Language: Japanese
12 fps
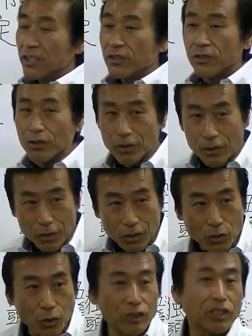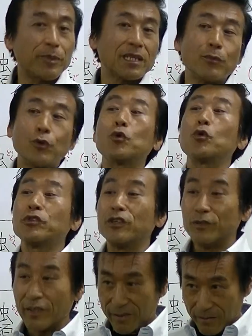ずっといつまでも残ってる
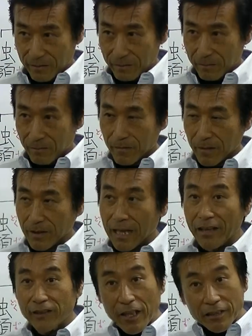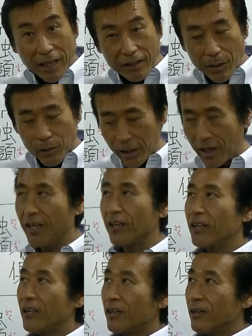んです、うん、何年経ってもね
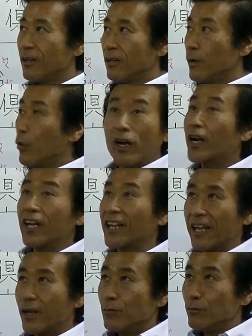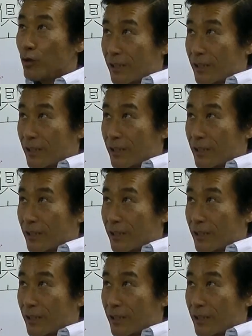でもわからない難